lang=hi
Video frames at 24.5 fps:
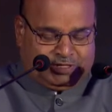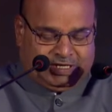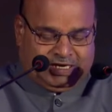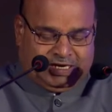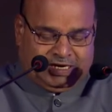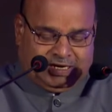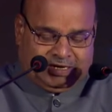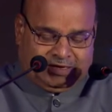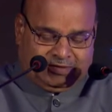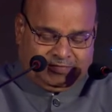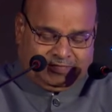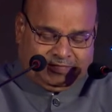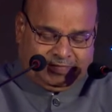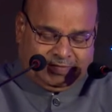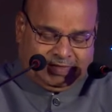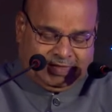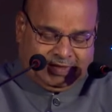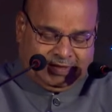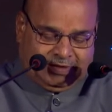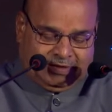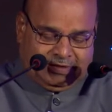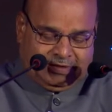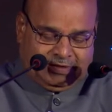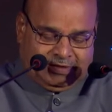से
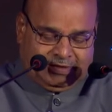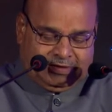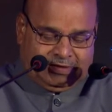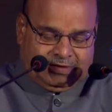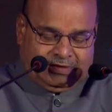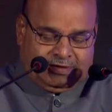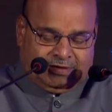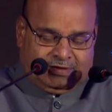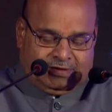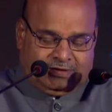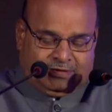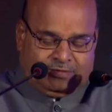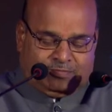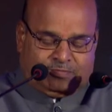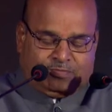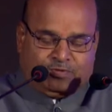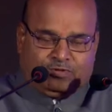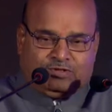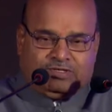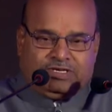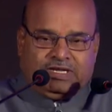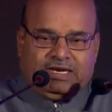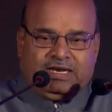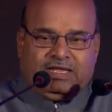
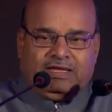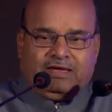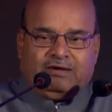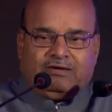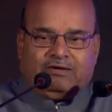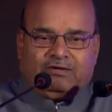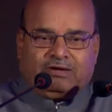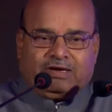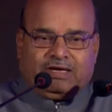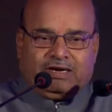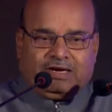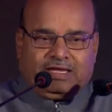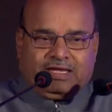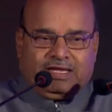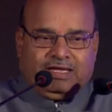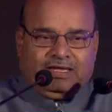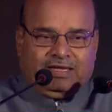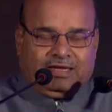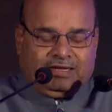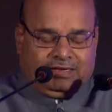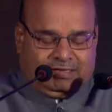पूजनीय होकर के